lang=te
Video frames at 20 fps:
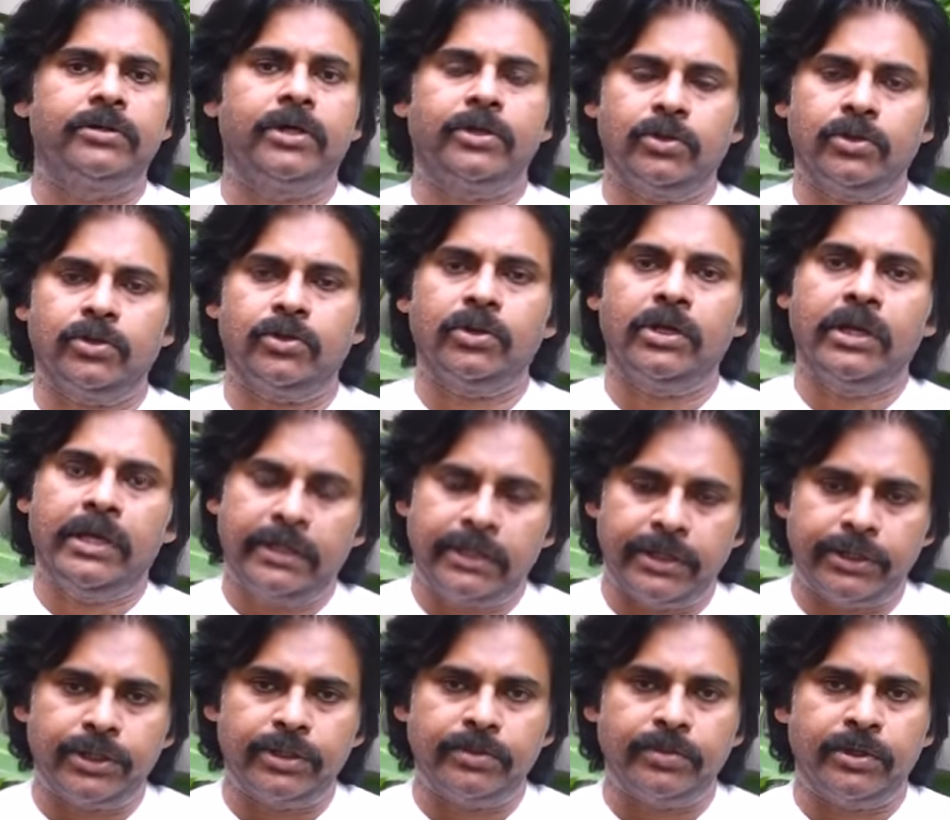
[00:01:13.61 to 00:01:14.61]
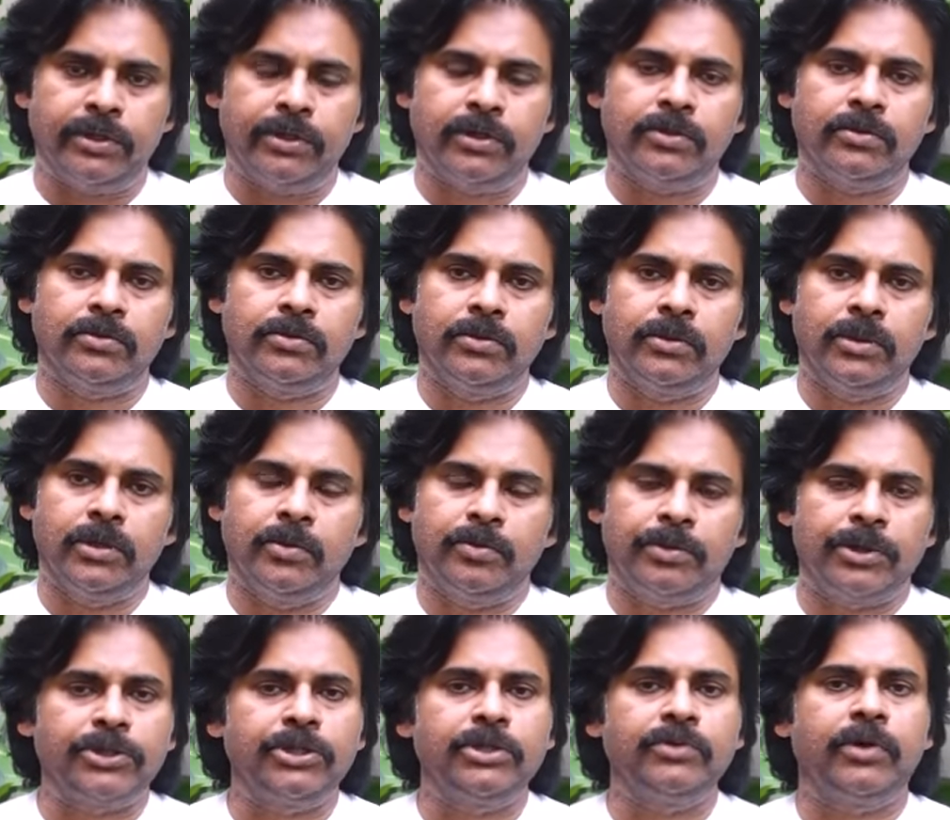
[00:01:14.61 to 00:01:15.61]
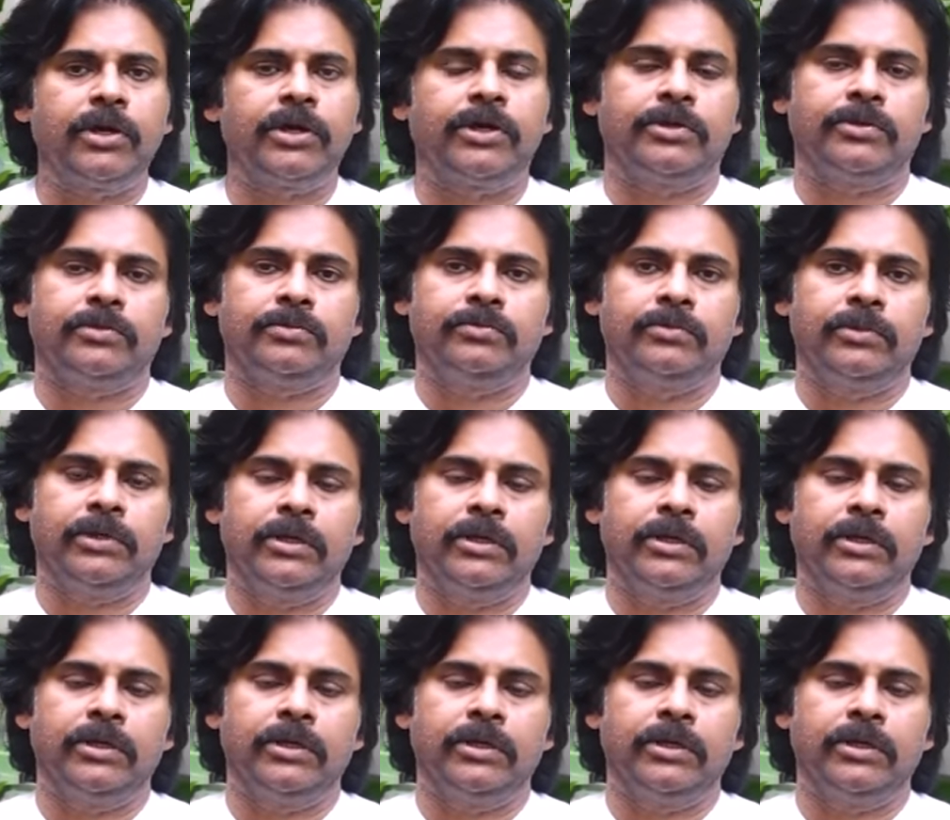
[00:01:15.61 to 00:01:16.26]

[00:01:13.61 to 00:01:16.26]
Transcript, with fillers: నటులు నటీమణులు ప్రతి ఒక్కరు